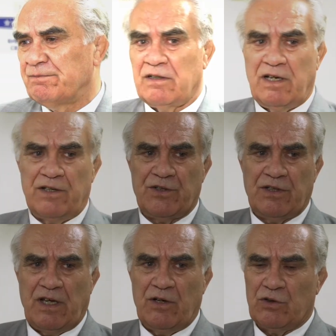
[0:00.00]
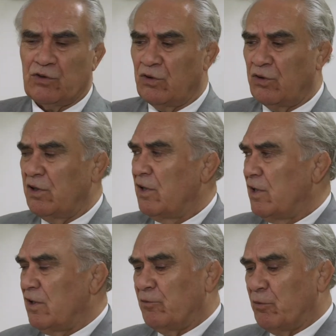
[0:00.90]
Я считаю, что
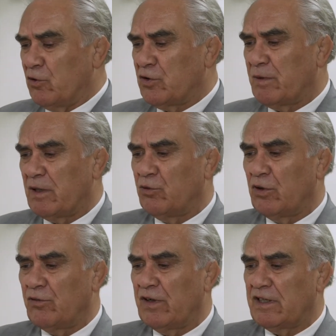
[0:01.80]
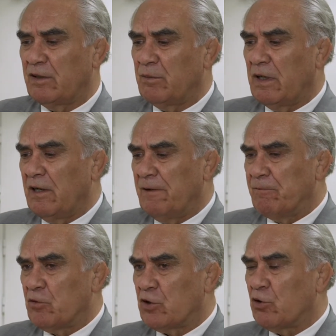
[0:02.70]
и в прошлом году, и в этом
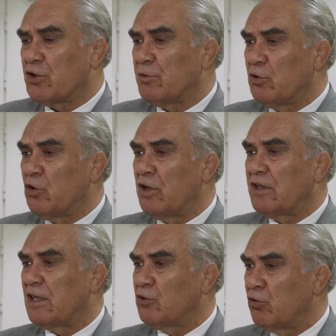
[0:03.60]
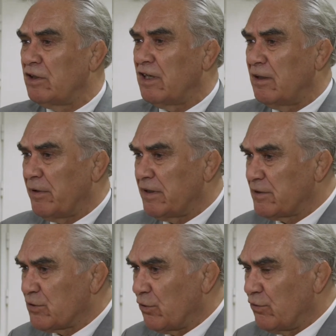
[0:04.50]
все же очень много натурных
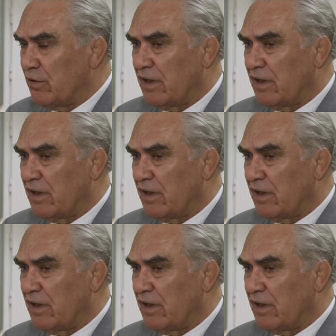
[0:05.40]
образцов.